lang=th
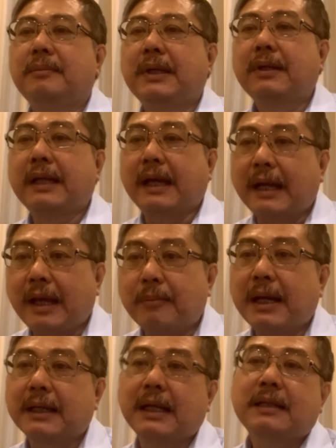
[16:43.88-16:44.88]
ไม่ค่อยแข็งแรง
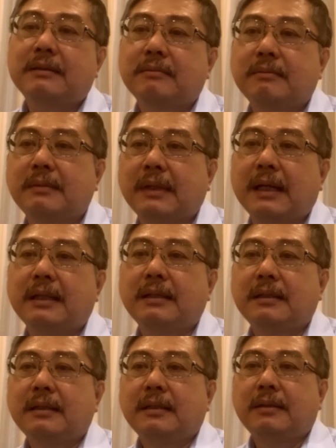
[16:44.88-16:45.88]
มากนัก
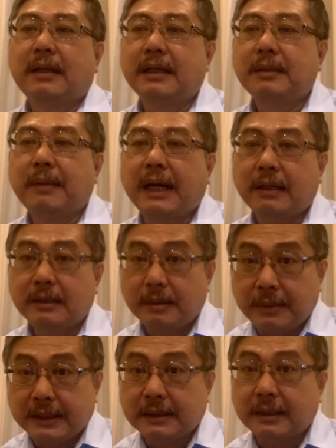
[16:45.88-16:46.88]
รัฐบาลก็
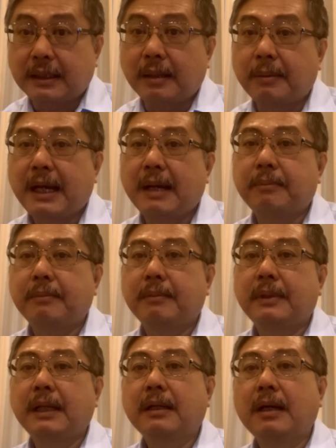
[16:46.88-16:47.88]
จะมีเสถียรภาพ
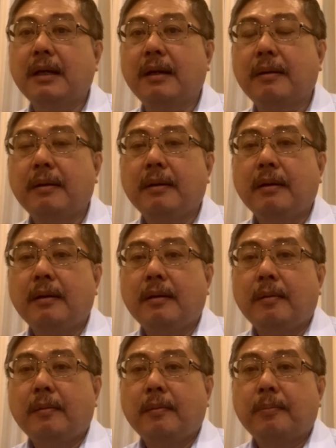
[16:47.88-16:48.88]
แล้วก็
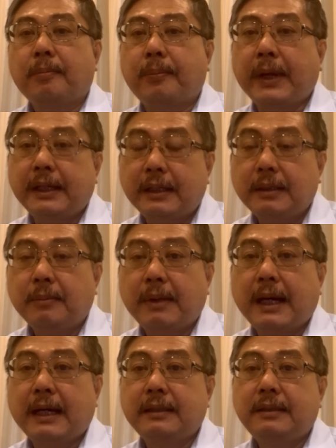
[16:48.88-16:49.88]
เป็นรัฐ
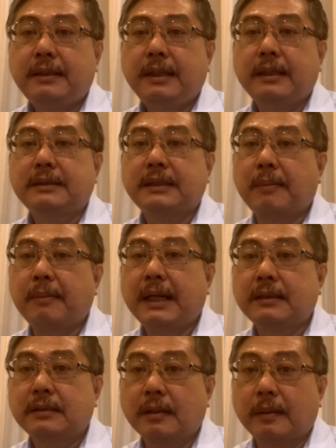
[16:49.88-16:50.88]
บาลที่สา
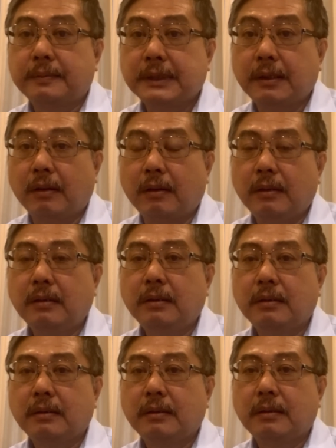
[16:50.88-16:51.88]
มารถตอบสนอง
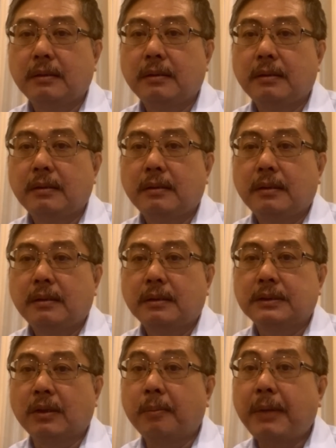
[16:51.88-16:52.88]

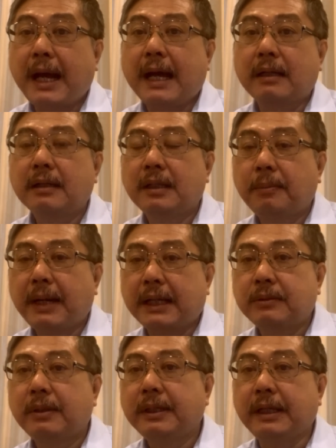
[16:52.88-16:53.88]
สองภาคก็คือภา
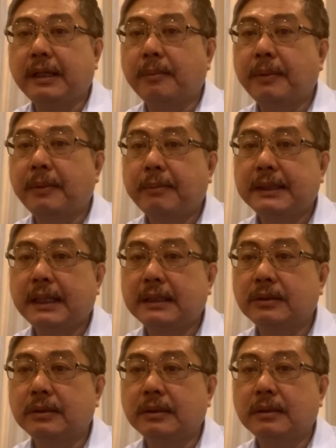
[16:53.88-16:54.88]
คธุรกิจกับภาคประชา
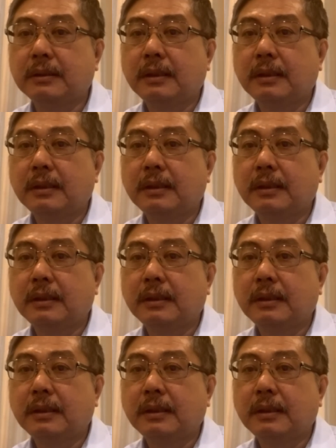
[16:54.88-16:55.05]
ชน